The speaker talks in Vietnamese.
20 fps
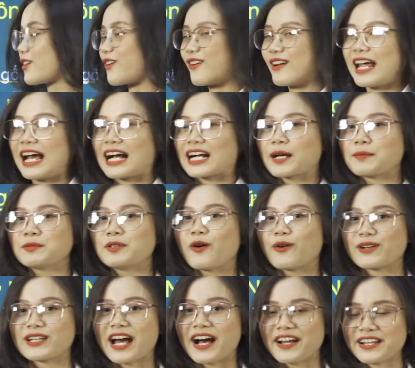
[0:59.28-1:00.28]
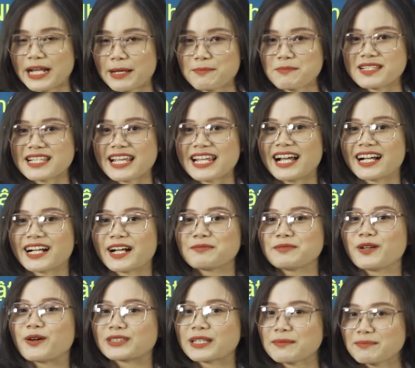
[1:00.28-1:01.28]
đó là cấp độ N5 sẽ là cấp
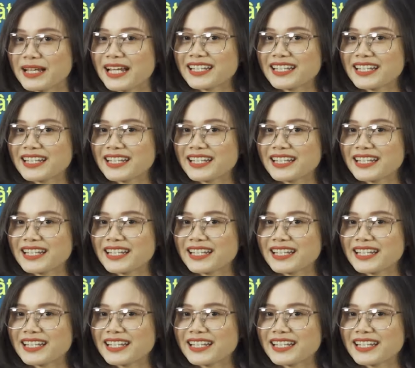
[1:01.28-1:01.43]
độ thấp